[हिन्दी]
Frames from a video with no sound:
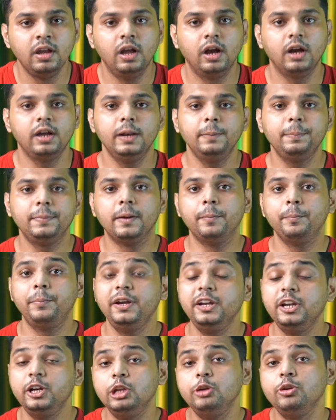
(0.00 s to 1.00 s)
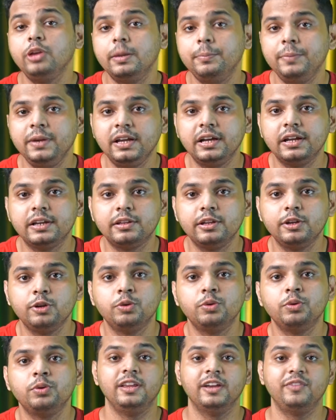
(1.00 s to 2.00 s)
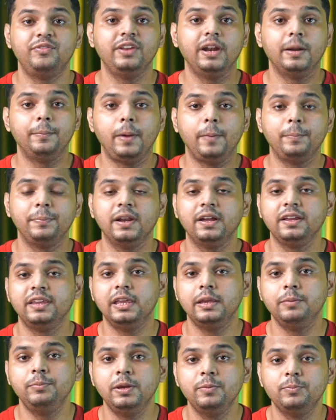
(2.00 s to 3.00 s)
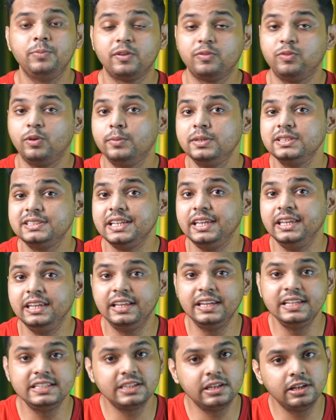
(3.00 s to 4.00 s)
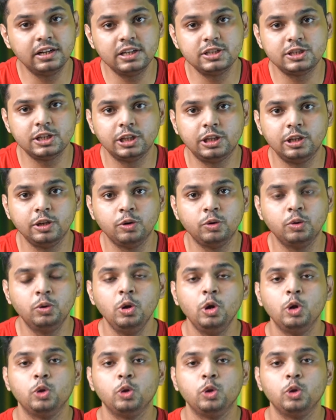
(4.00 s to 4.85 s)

अगर आप कम्पिटेटिव गेमिंग करते हो या फिर आप अपना गेमिंग परफॉर्मेंस इंक्रीज करना चाहते हो